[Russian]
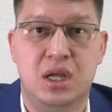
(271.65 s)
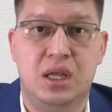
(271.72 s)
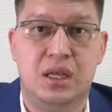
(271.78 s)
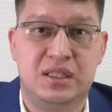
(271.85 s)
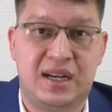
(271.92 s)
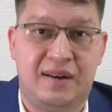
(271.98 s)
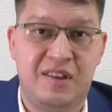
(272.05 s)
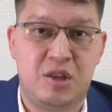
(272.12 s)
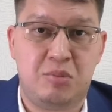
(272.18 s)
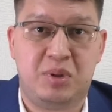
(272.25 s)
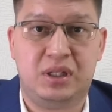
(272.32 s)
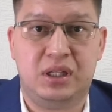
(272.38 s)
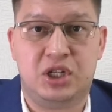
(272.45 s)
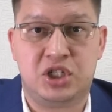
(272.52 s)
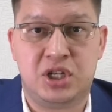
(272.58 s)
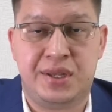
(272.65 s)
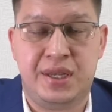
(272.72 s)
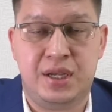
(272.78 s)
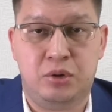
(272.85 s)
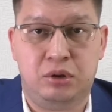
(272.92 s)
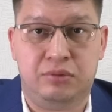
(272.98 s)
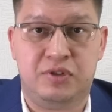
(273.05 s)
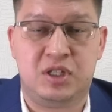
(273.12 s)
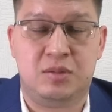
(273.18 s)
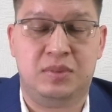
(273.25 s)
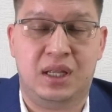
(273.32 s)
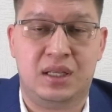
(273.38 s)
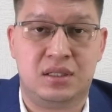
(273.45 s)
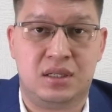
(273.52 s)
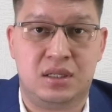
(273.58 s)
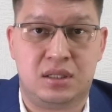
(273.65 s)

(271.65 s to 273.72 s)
сравнить предложения от 18